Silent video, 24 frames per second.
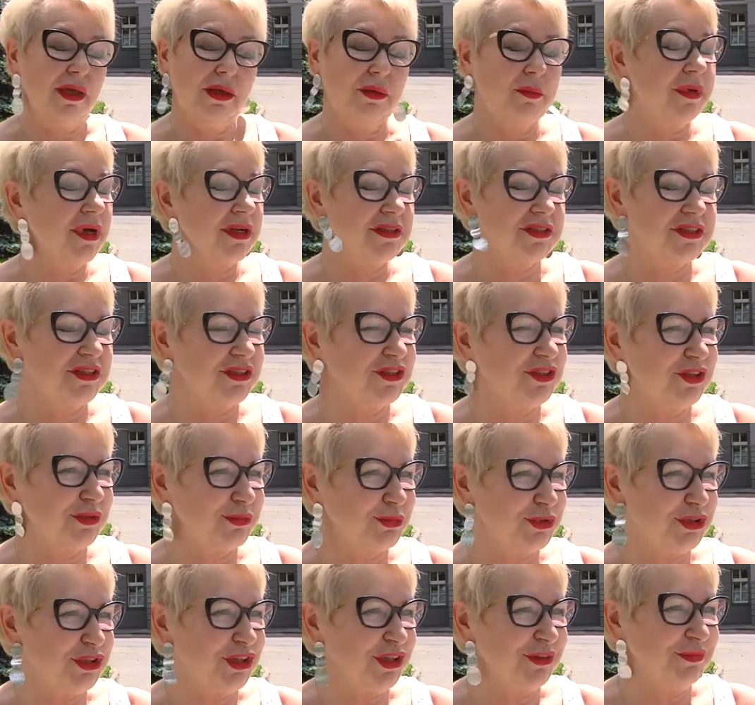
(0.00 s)
Bardzo
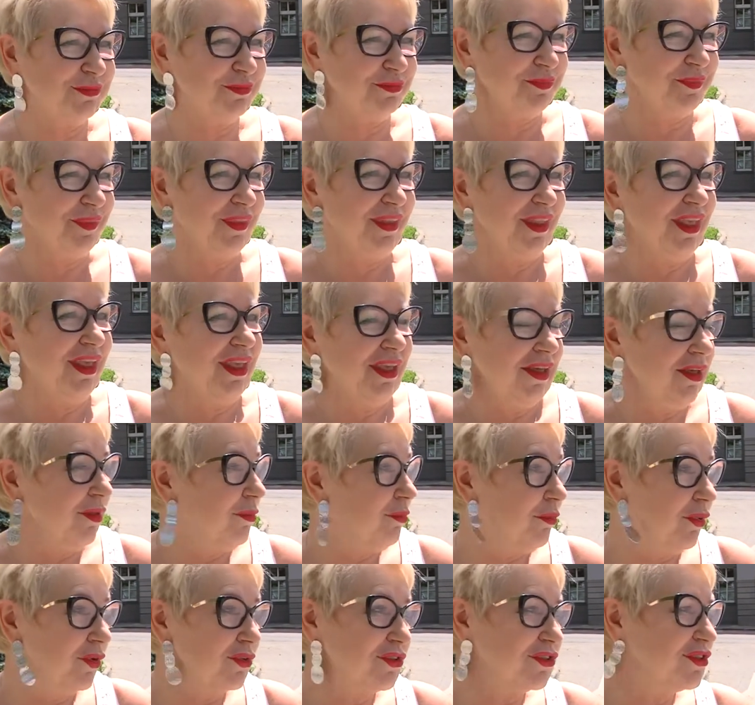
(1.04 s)
dobrze,
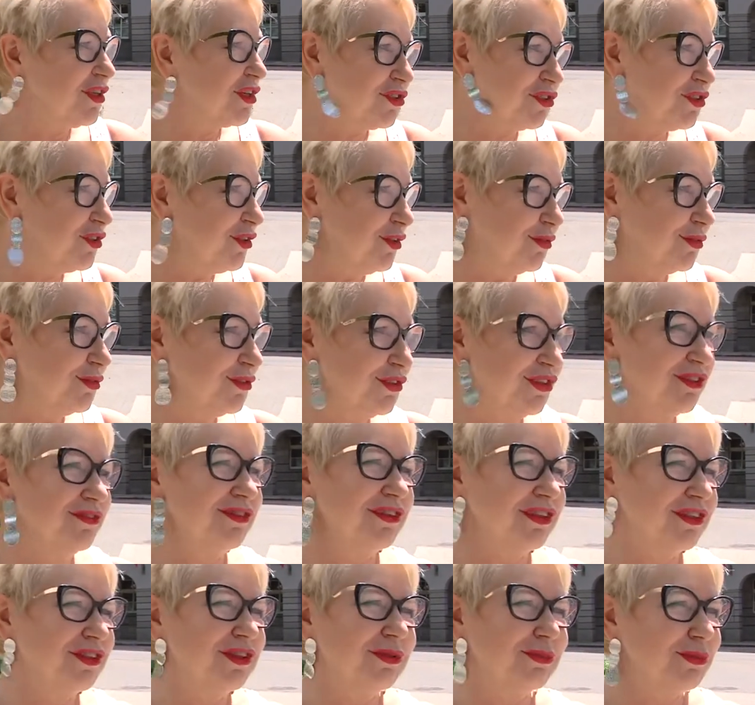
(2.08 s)
bo starsi ludzie,
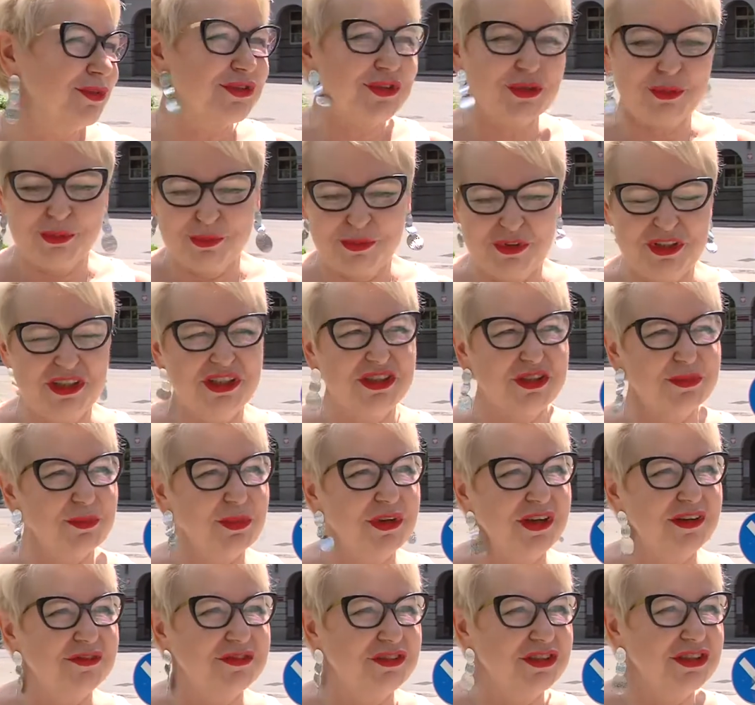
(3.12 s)
wiadomo, są mniej
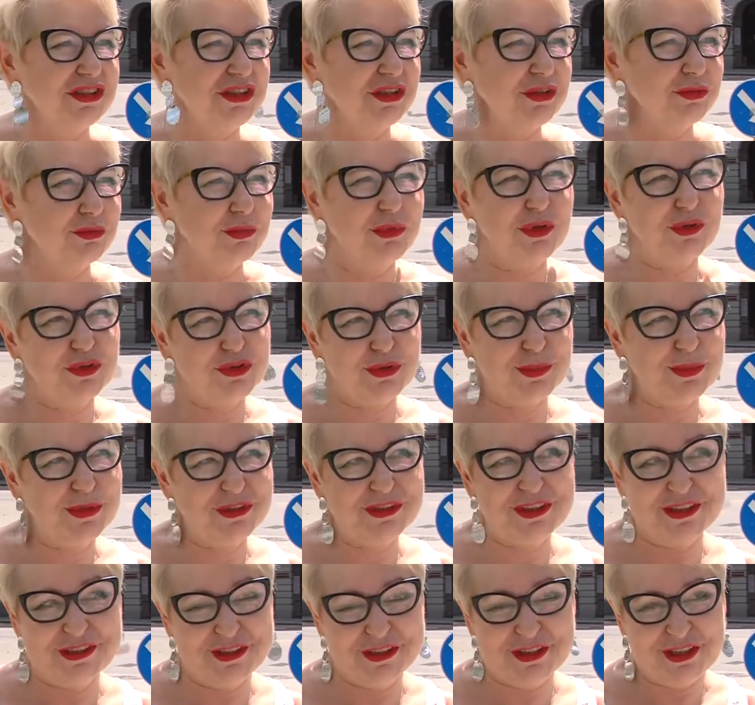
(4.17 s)
sprawni, nie umieją sobie
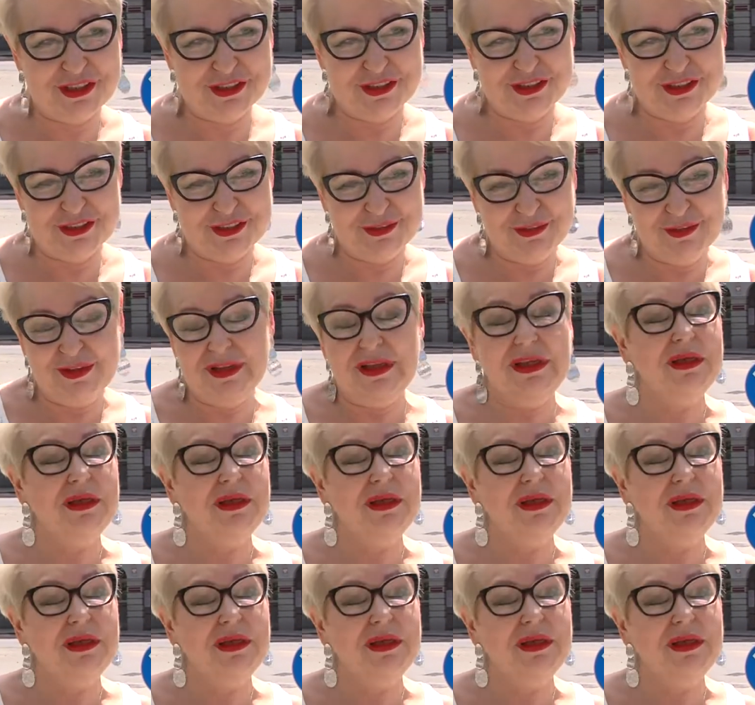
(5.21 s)
dać rady,